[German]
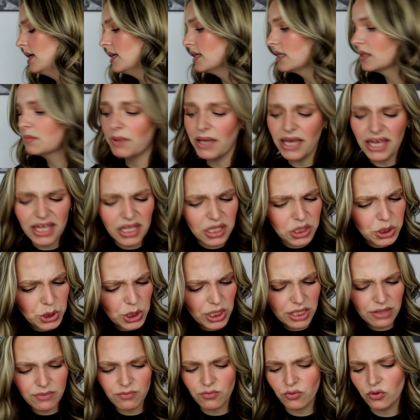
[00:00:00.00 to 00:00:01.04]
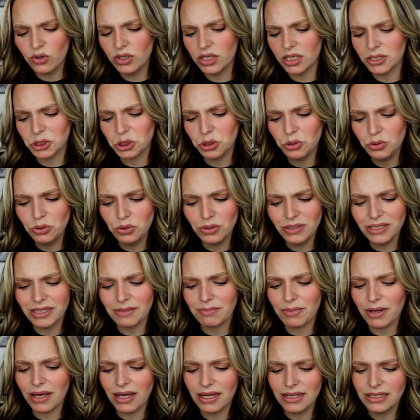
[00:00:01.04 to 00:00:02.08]
Das Packaging wunderschön, der
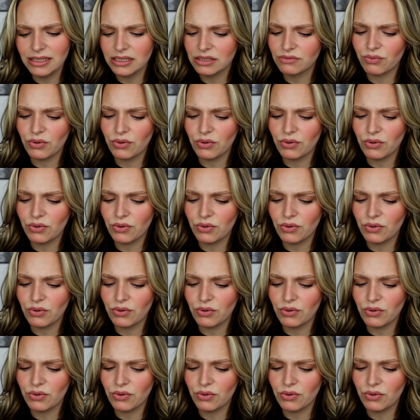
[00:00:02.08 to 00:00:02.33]
Preis